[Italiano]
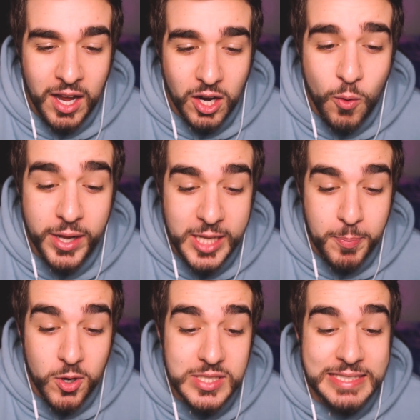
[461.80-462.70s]
Quindi
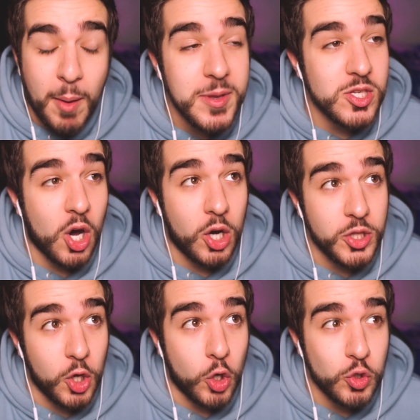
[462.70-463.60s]
prossimo
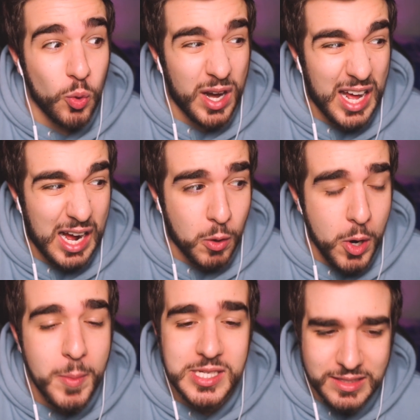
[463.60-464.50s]
episodio durerà quello
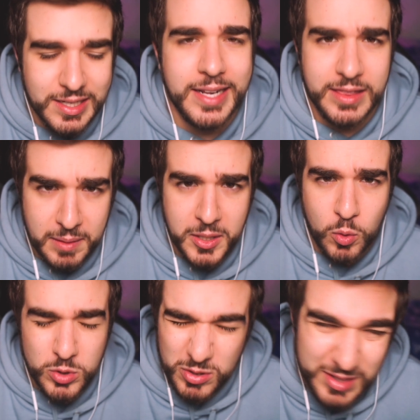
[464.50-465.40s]
mi sa 30
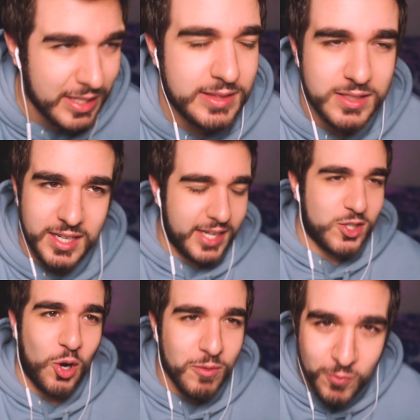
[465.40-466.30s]
minuti o 33,
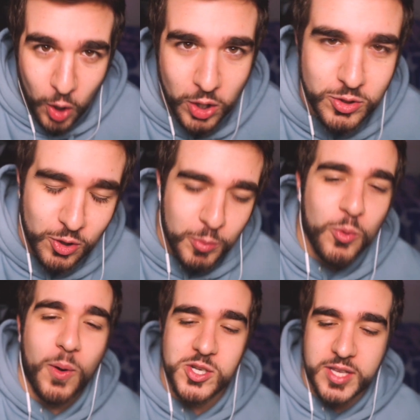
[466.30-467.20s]
cioè un vuoto,
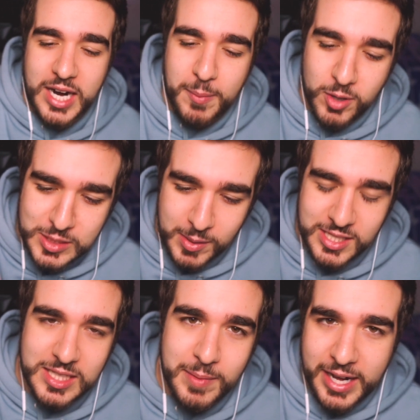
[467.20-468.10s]
comunque ci sarà la prossima
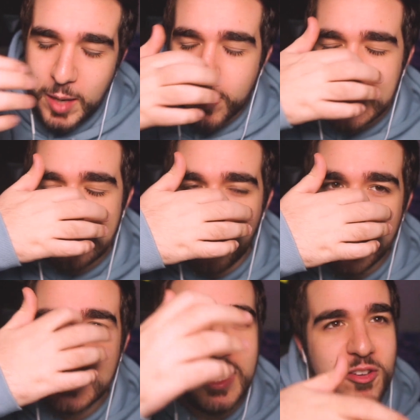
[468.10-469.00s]
settimana, il prossimo
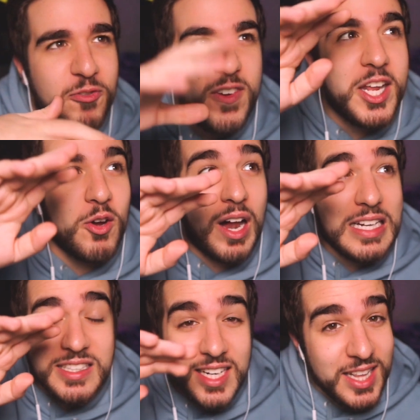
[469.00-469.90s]
venerdì, fino al
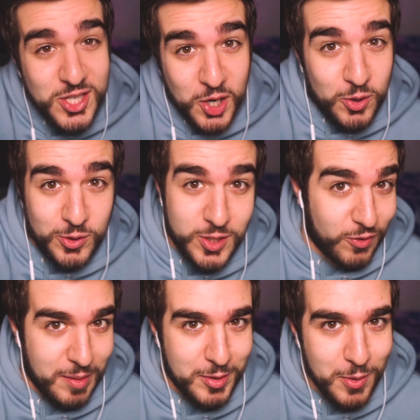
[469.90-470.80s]
13 agosto
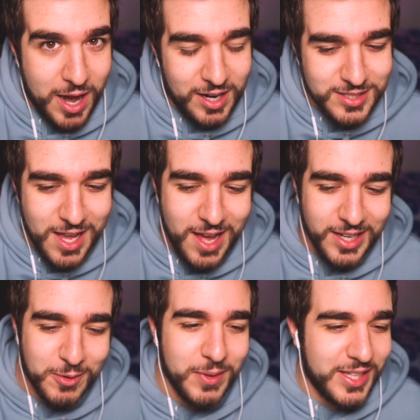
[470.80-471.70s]
dovrebbe durare la serie,
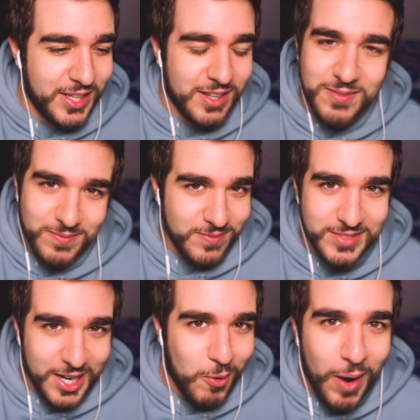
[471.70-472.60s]
quindi
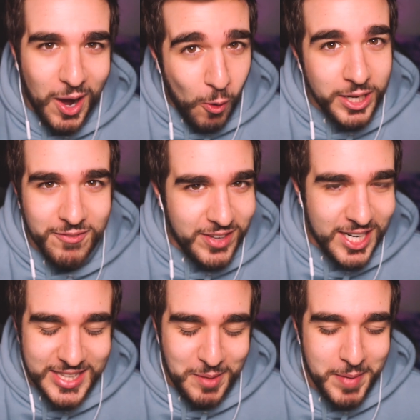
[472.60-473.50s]
da qua ogni
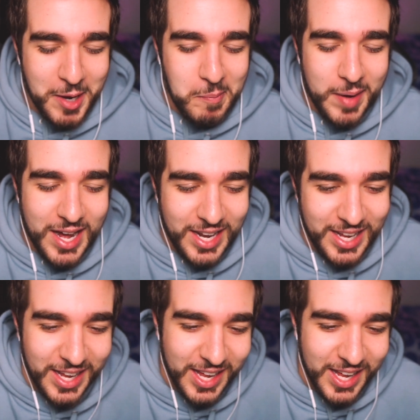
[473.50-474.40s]
venerdì bene o
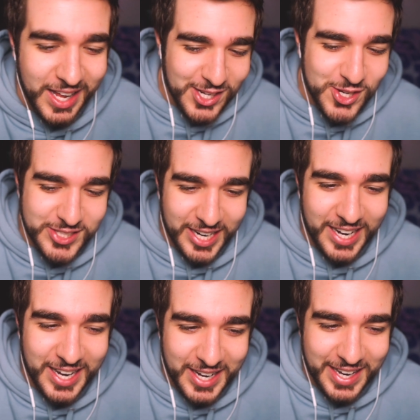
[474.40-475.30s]
male ci
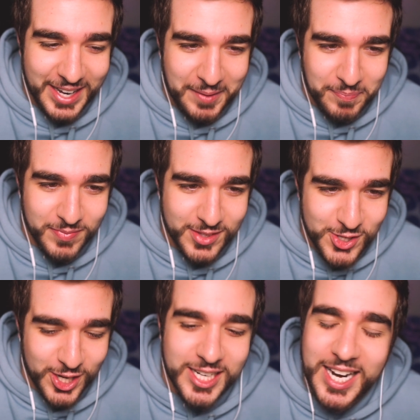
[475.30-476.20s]
sarà, mm, ci
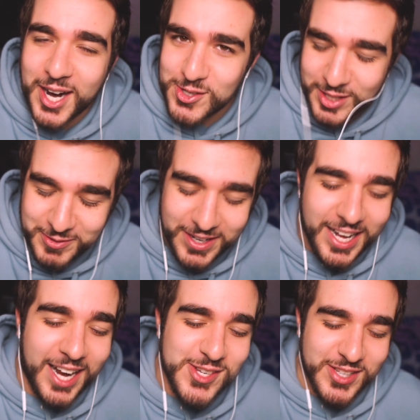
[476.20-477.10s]
sarà la reaction da
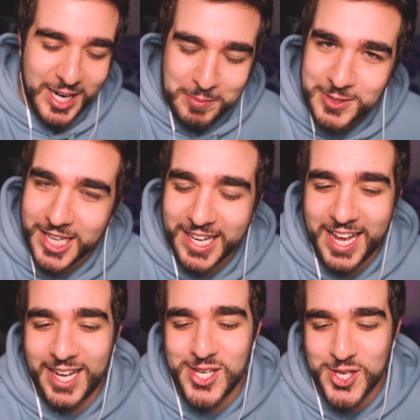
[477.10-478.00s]
fare, ci sarà la puntata
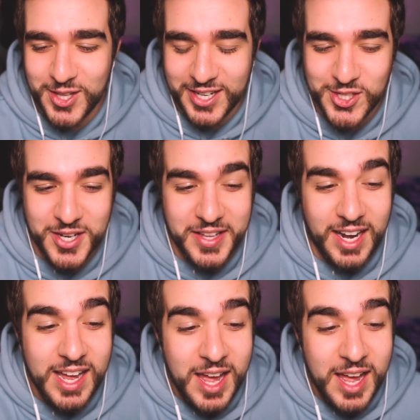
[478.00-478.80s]
cash eccetera eccetera.